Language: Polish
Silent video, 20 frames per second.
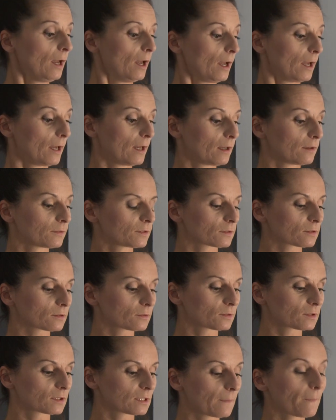E, w
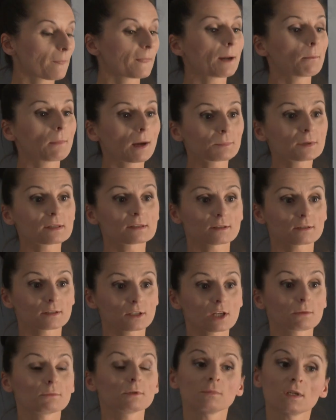związku z tym na mapie
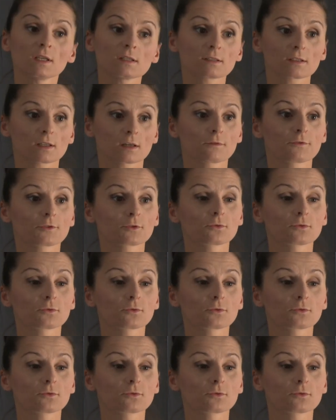zaznaczamy miejsca, w